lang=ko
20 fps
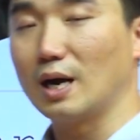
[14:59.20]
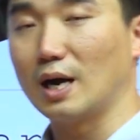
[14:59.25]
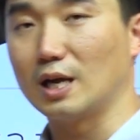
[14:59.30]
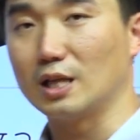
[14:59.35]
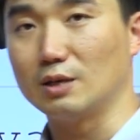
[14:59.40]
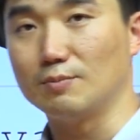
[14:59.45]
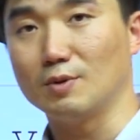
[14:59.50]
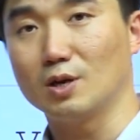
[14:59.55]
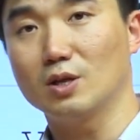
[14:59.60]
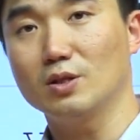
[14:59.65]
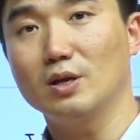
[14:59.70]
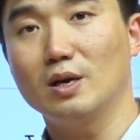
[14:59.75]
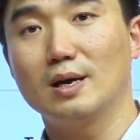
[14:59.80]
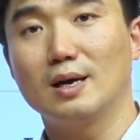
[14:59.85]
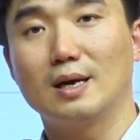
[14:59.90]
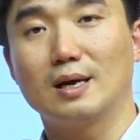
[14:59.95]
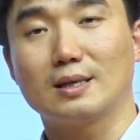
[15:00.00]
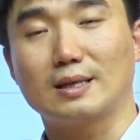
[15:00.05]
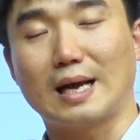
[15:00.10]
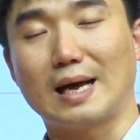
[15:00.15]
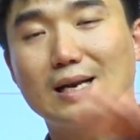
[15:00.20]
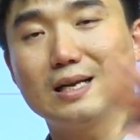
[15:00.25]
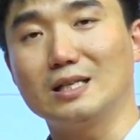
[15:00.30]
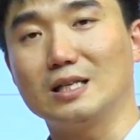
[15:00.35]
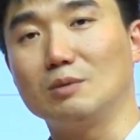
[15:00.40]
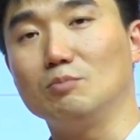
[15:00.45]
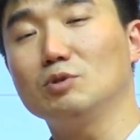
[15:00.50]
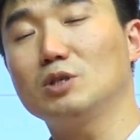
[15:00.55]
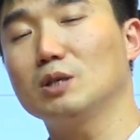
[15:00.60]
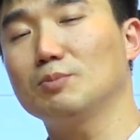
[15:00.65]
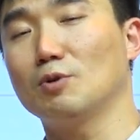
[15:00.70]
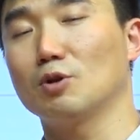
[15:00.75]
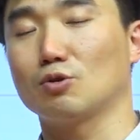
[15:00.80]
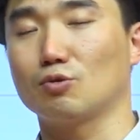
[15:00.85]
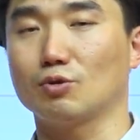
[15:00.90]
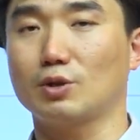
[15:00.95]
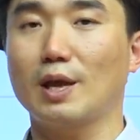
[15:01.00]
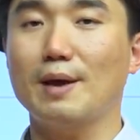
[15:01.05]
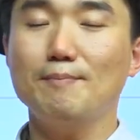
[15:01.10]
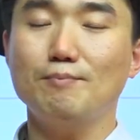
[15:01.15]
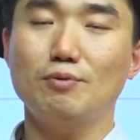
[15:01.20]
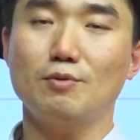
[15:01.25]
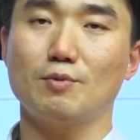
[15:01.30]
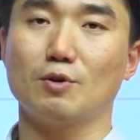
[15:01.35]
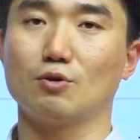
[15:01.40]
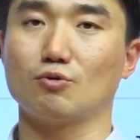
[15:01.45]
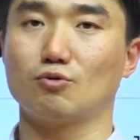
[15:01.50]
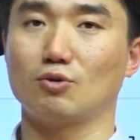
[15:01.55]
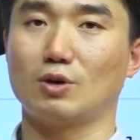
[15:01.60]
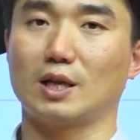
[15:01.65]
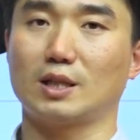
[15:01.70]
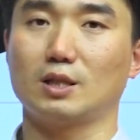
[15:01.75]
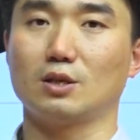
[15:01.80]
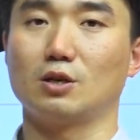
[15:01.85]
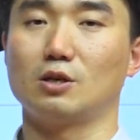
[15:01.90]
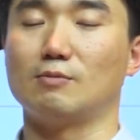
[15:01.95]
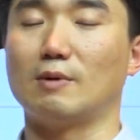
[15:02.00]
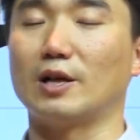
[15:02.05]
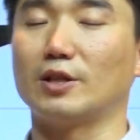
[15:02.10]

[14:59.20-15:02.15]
아니면 다른 임시 변수, 템프 변수 같은 걸